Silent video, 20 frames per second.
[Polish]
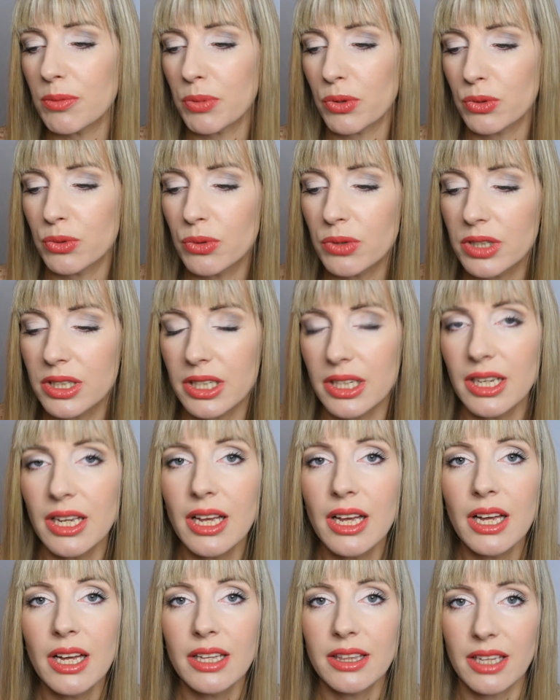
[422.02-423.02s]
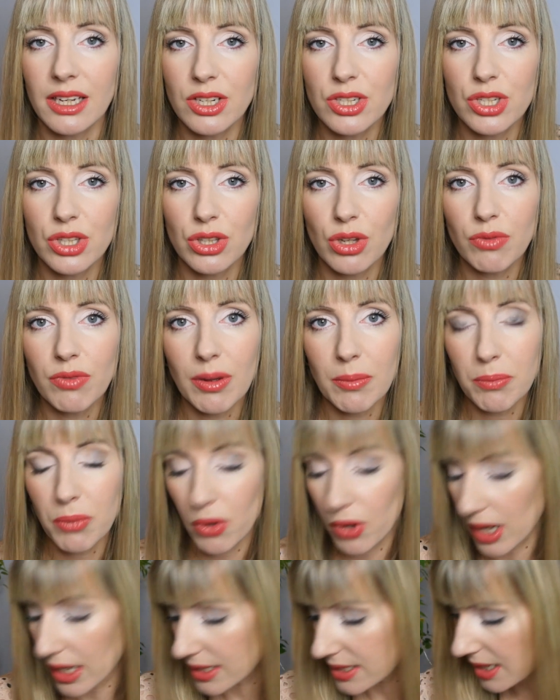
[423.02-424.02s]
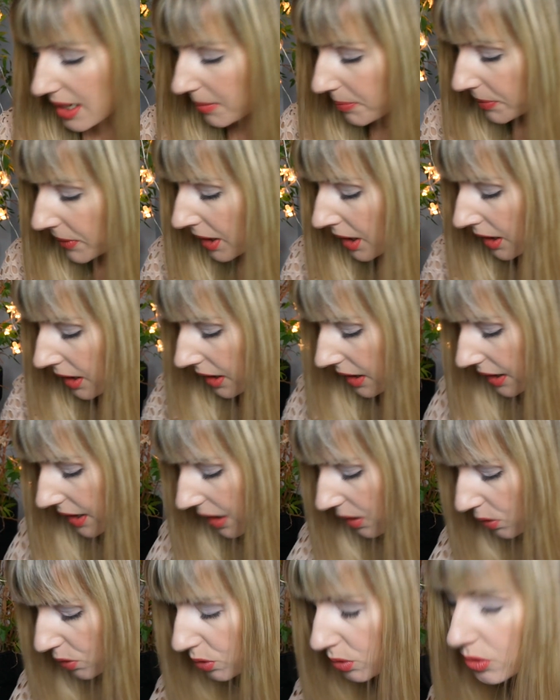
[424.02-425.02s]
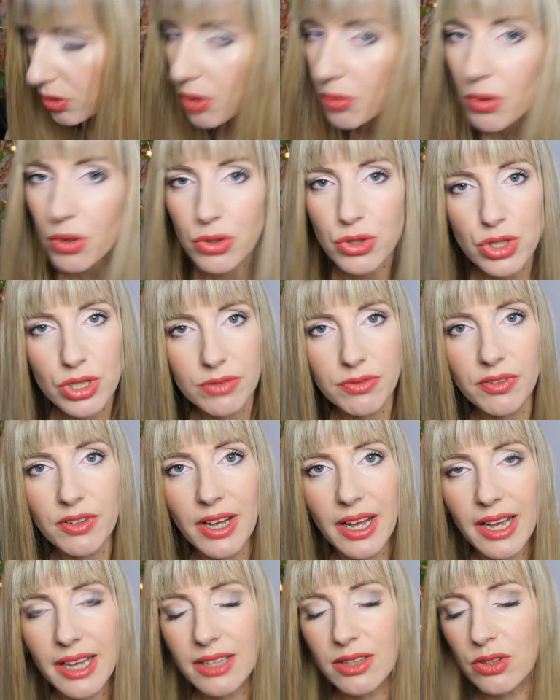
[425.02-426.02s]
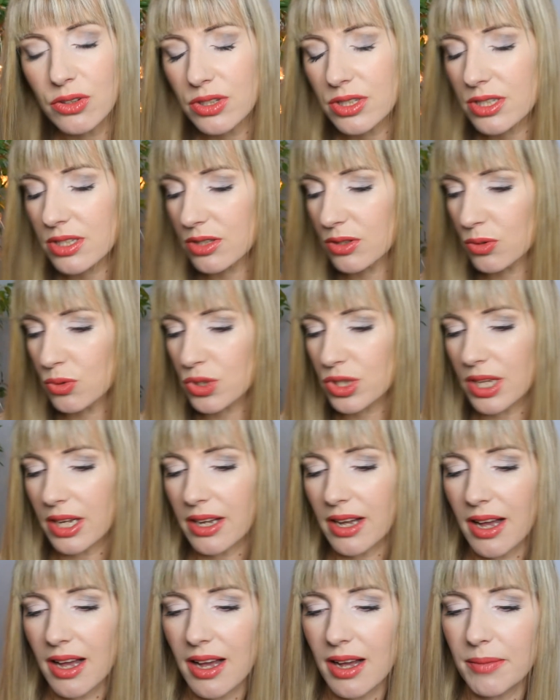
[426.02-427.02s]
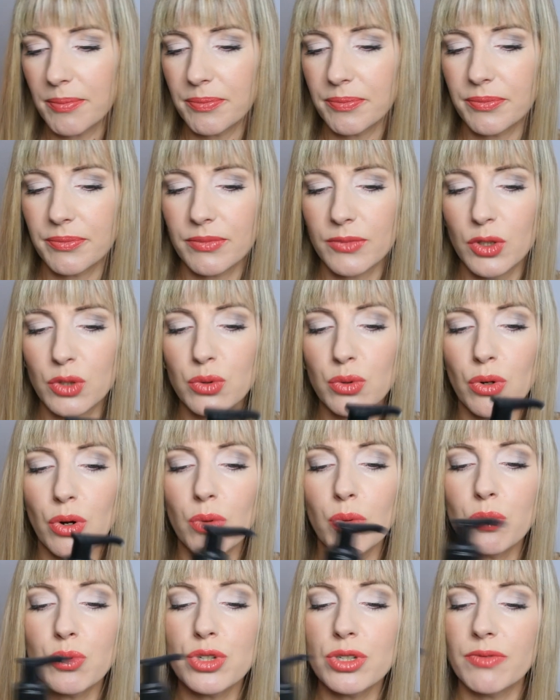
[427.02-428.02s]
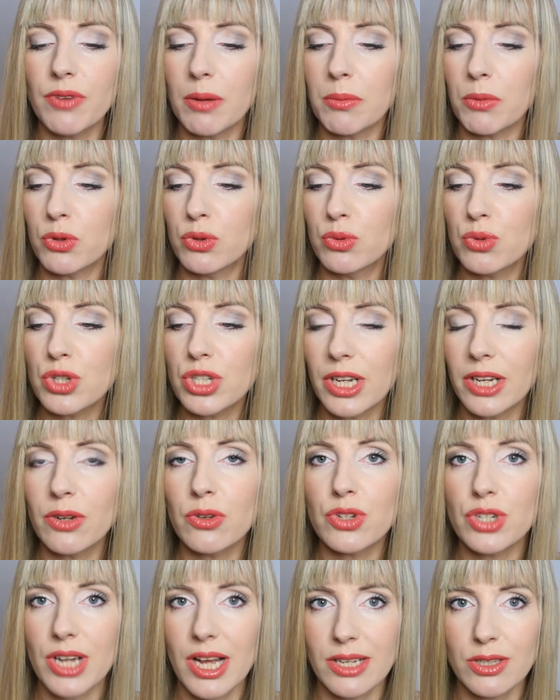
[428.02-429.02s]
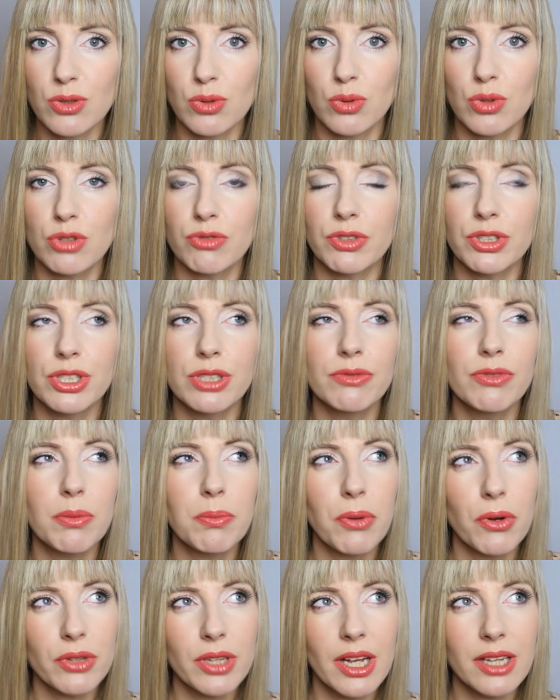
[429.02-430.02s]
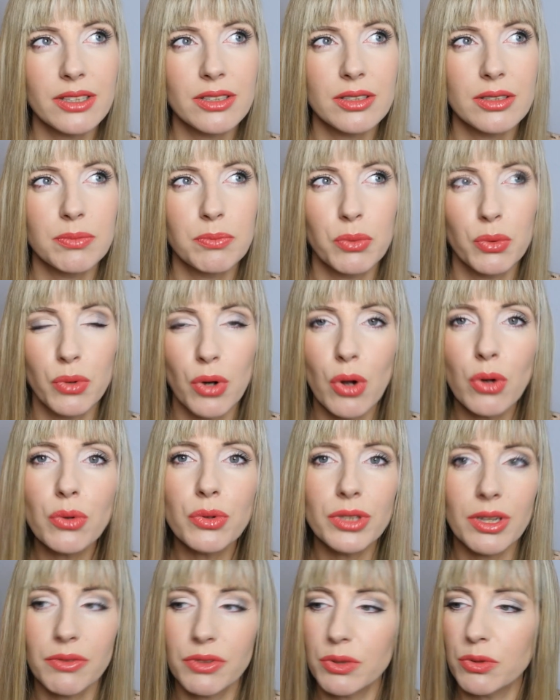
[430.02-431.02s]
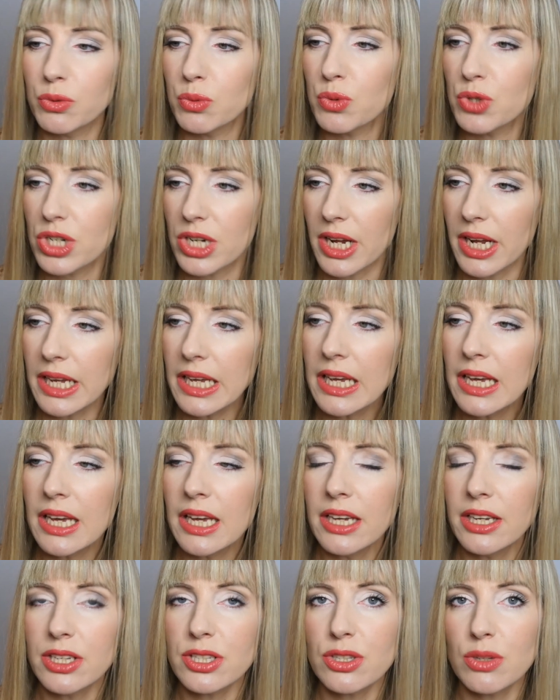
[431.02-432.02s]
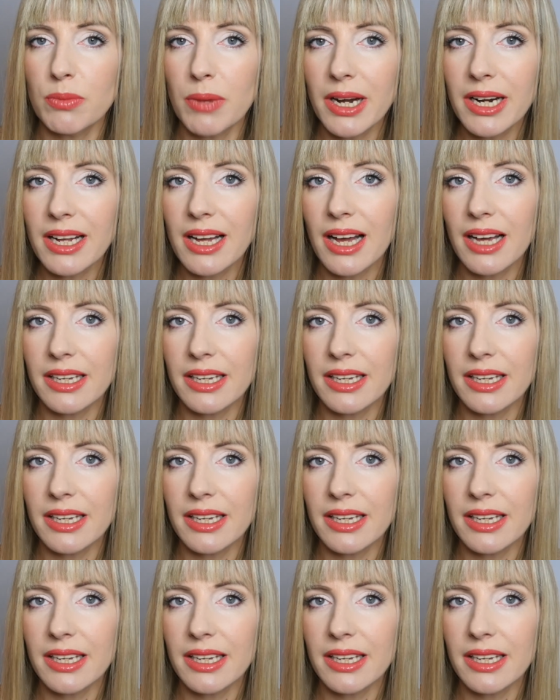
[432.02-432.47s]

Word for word: produkty, także to Wam polecam. I jako drugą odżywkę, to jest już taka, mm, którą używam od dłuższego czasu, już właściwie ponad pół roku, nawet dłużej. Jest to marka